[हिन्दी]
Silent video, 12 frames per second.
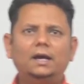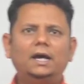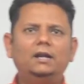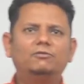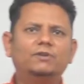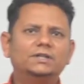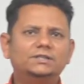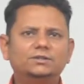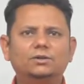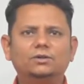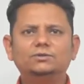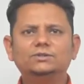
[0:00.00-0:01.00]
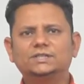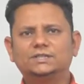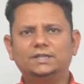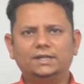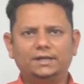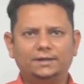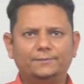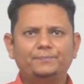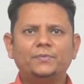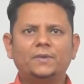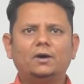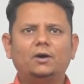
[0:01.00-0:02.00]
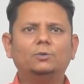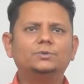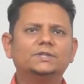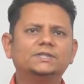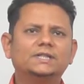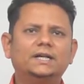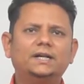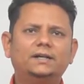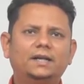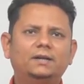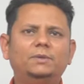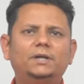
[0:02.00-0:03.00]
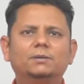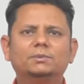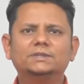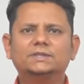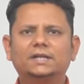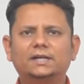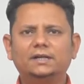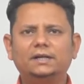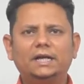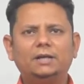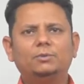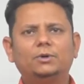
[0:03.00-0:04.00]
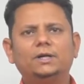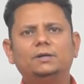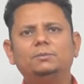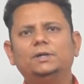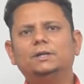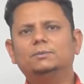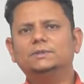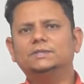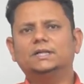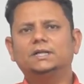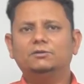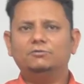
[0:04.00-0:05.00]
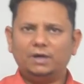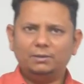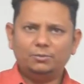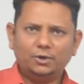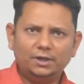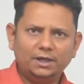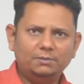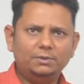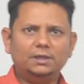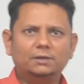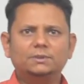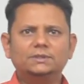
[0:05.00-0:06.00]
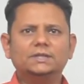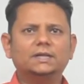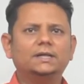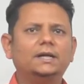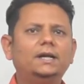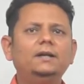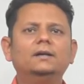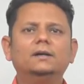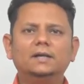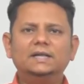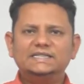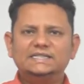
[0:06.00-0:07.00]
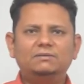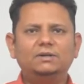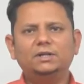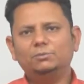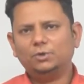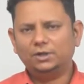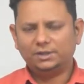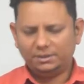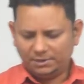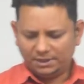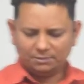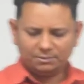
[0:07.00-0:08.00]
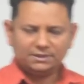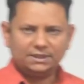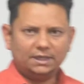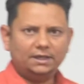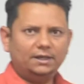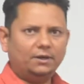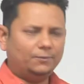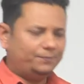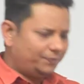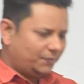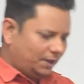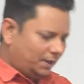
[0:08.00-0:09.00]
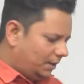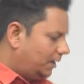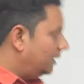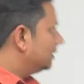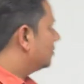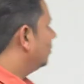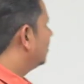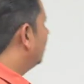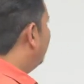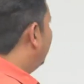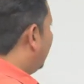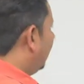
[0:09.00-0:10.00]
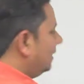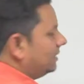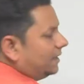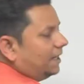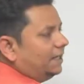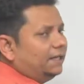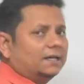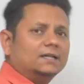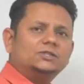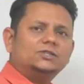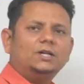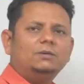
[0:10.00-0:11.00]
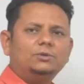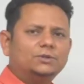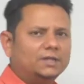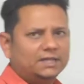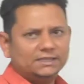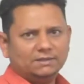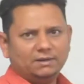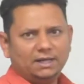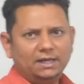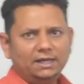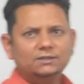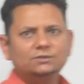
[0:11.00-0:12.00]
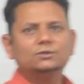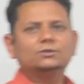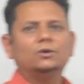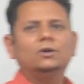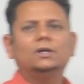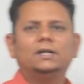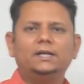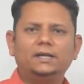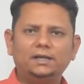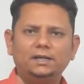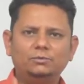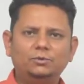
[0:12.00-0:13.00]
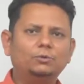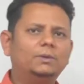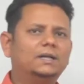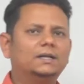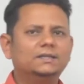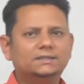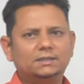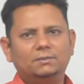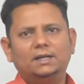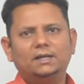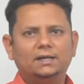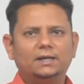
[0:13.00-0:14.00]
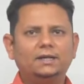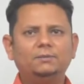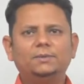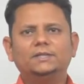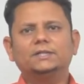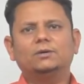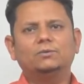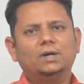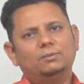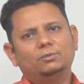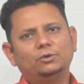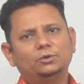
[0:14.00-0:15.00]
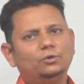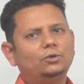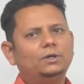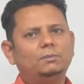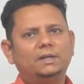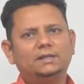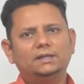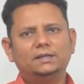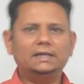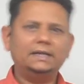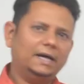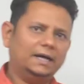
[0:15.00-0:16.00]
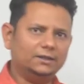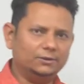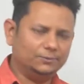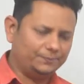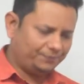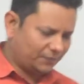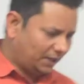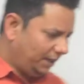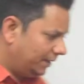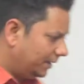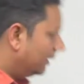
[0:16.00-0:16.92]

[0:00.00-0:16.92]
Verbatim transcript: अल्फा इज इक्वल टू सिक्सटी डिग्री ऑप्शन हैं 10 मीटर पर सेकेंड 9.8 मीटर पर सेकेंड 5.8 मीटर पर सेकेंड एंड 17.3 मीटर पर सेकेंड नाउ इस क्वेश्चन पर ध्यान दीजिएगा ये कंस्ट्रेंट मोशन का सवाल है इसको सॉल्व करने के लिए हम दो मेथड इस्तेमाल करेंगे मैं चाहूँगा आपको दोनों ही मेथड करने आते हो है